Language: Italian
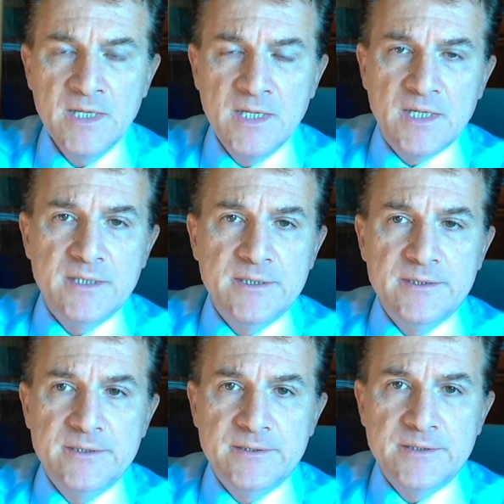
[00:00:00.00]

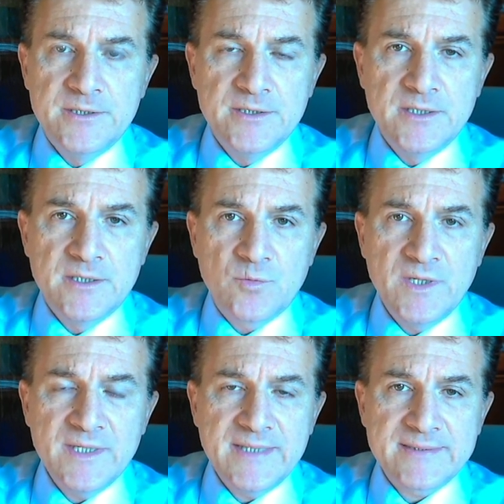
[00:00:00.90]
Eh, in
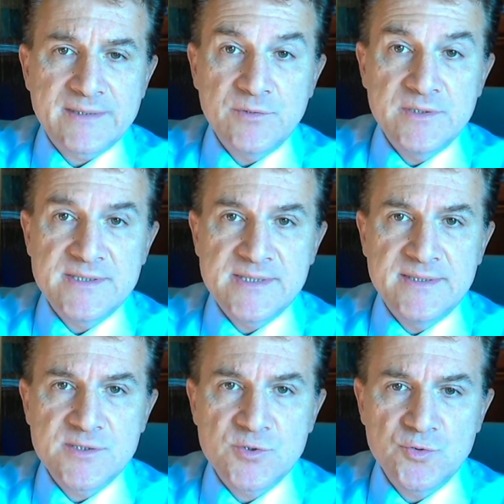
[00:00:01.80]
quella data quindi si è
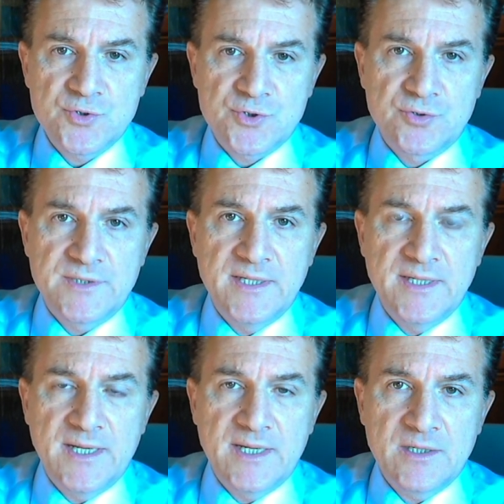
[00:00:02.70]
discusso
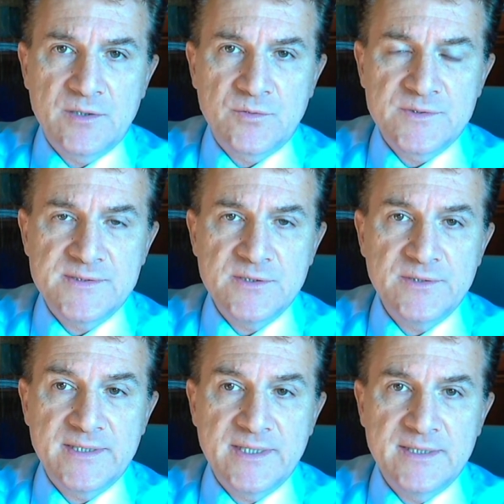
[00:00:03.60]
della eh,
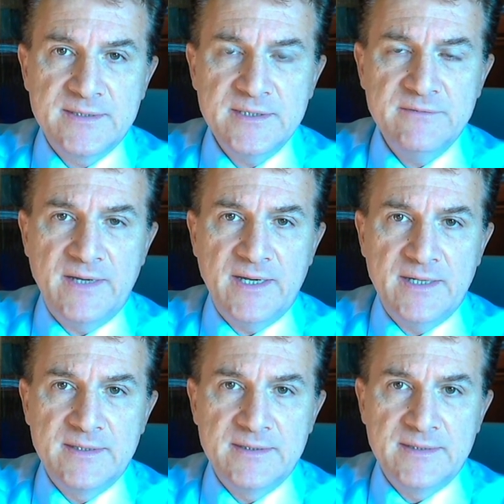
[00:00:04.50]
questione relativa
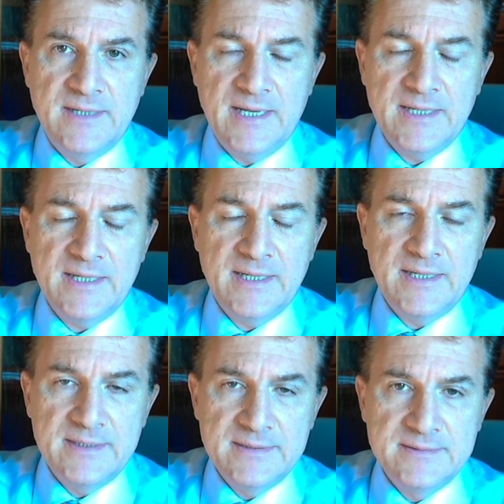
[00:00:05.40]
eh,
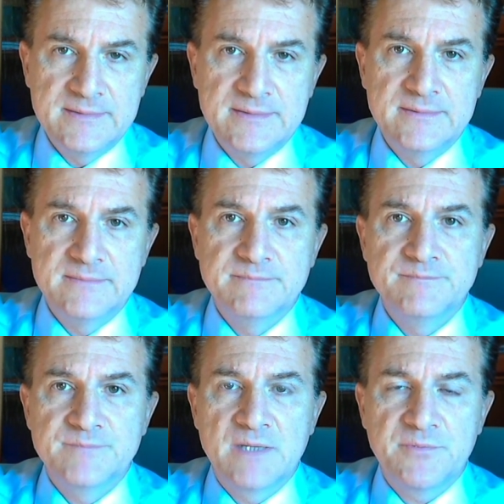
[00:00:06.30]
alla, eh,
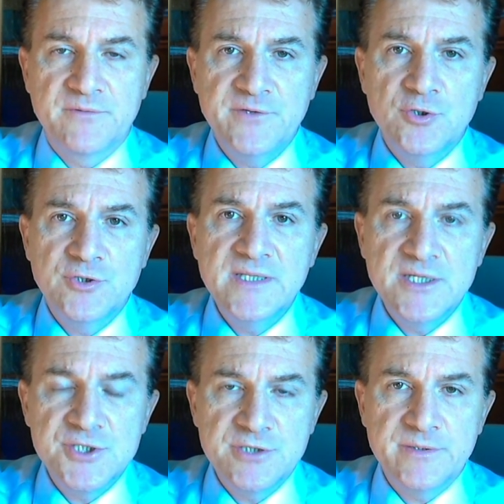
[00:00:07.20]
ehm, al profilo di
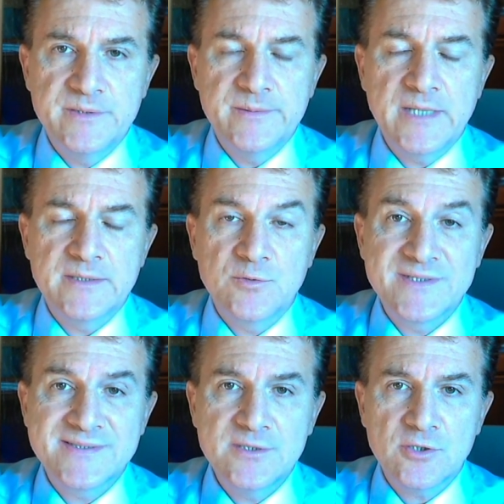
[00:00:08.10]
legittimità di
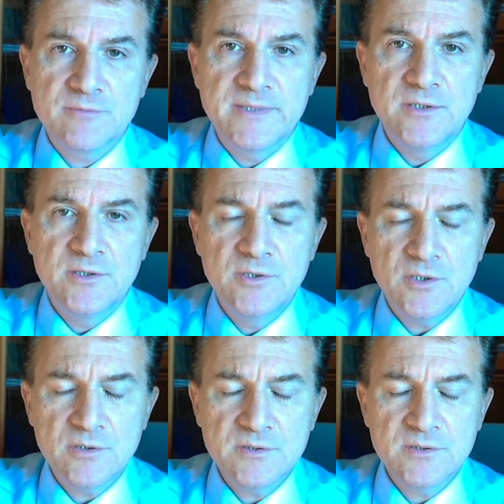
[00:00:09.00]
queste norme
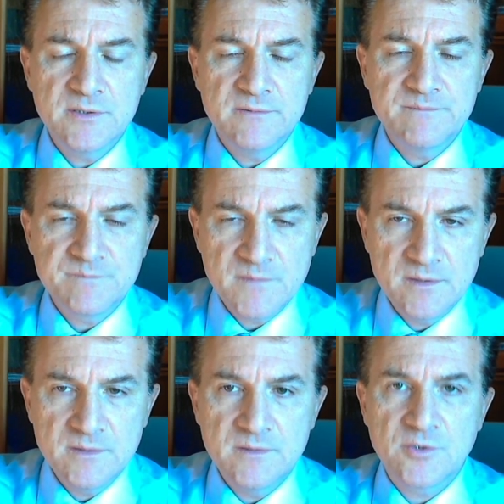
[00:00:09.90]
non, mh,
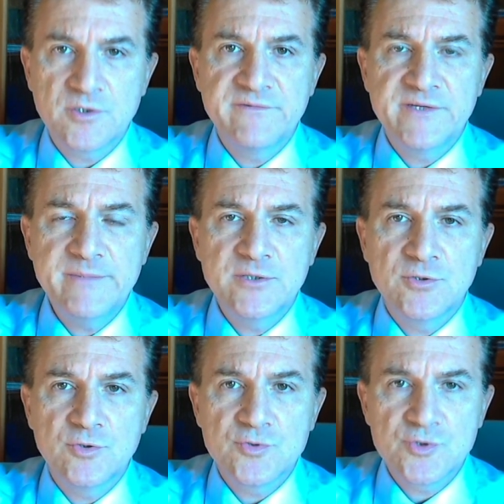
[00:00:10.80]
mm, con riferimento
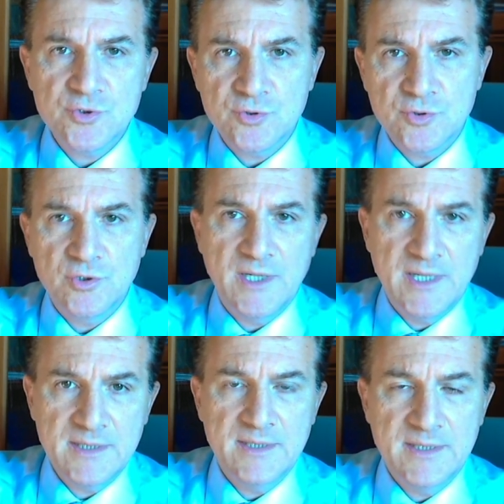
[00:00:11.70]
non solo
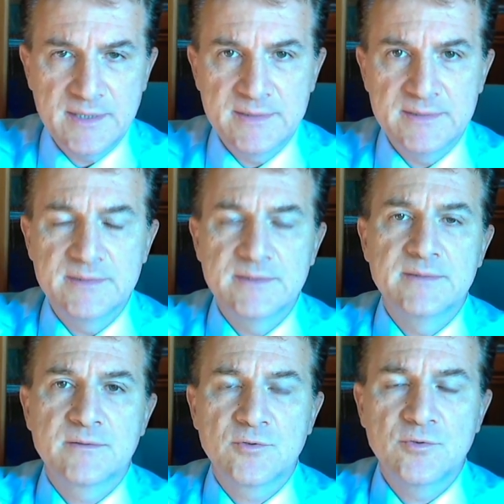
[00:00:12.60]
alla
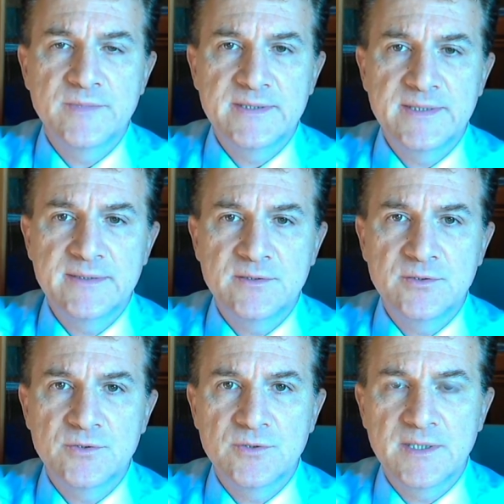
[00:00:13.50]
come
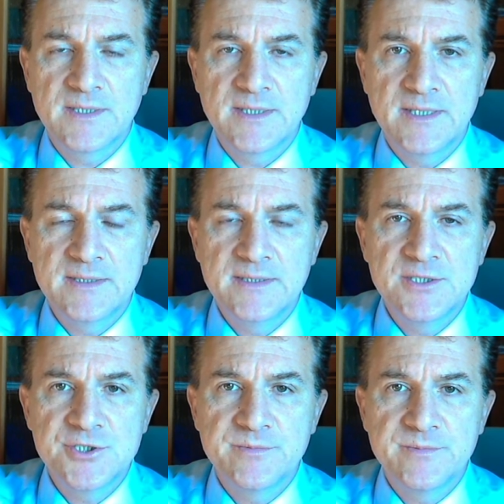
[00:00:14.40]
detto, alla
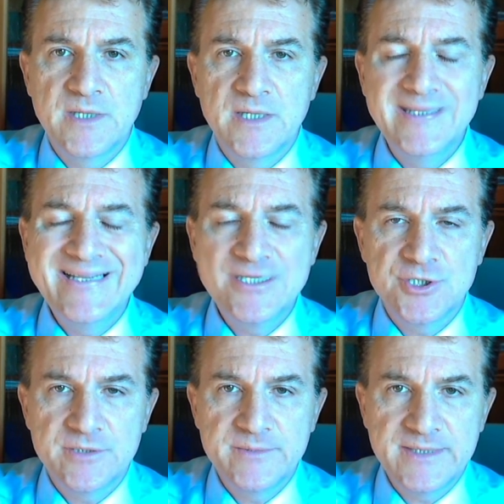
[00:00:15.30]

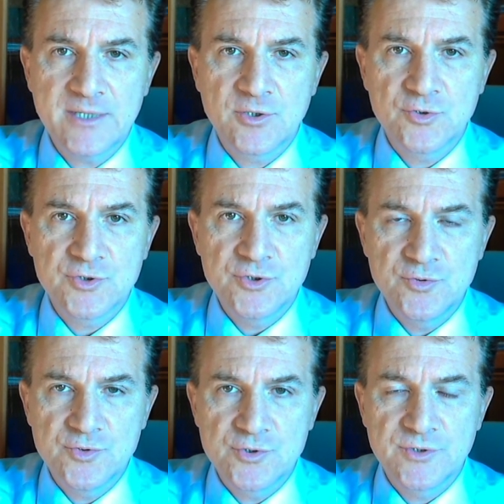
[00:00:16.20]
illegittimità
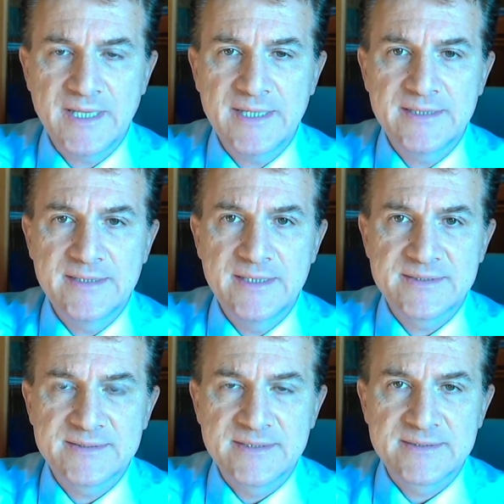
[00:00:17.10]
costituzionale delle
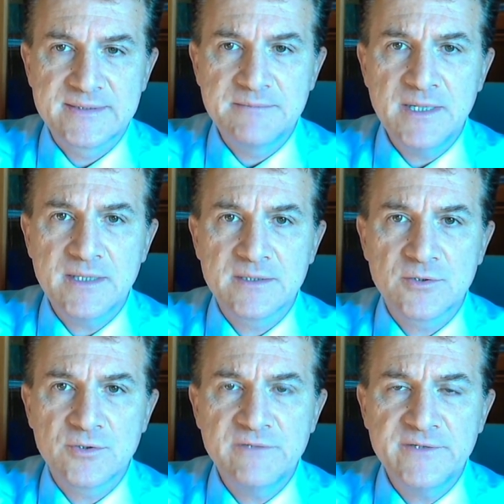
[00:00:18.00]
stesse, ma eh,
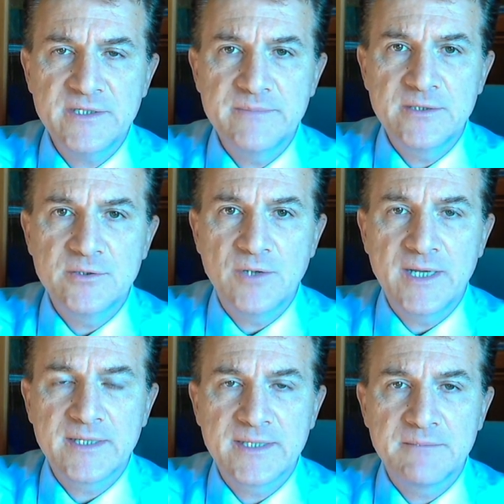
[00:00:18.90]
con riferimento
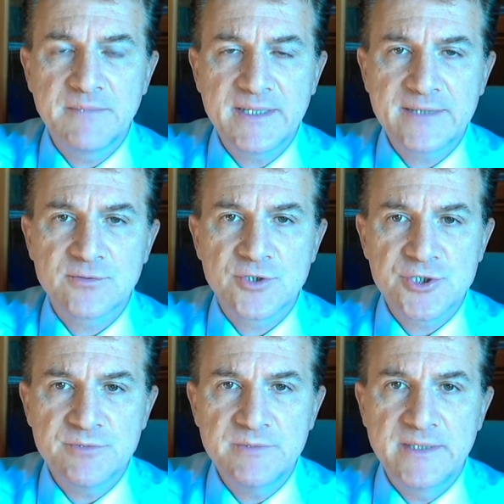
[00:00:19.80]
anche al mancato
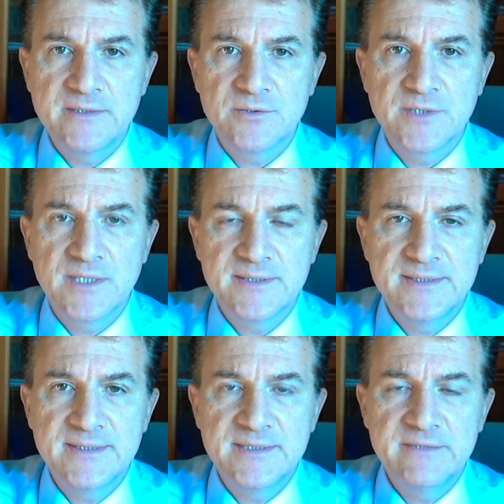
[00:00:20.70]
recepimento della
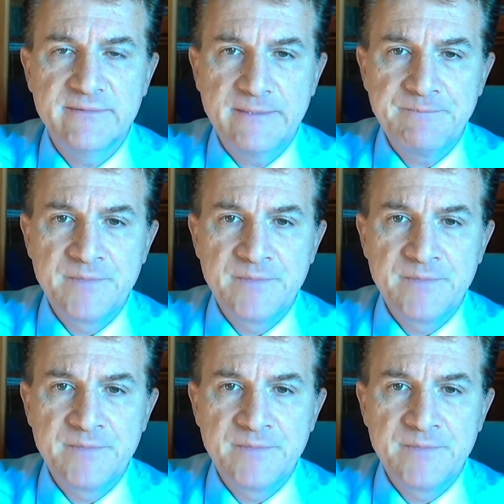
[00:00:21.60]
direttiva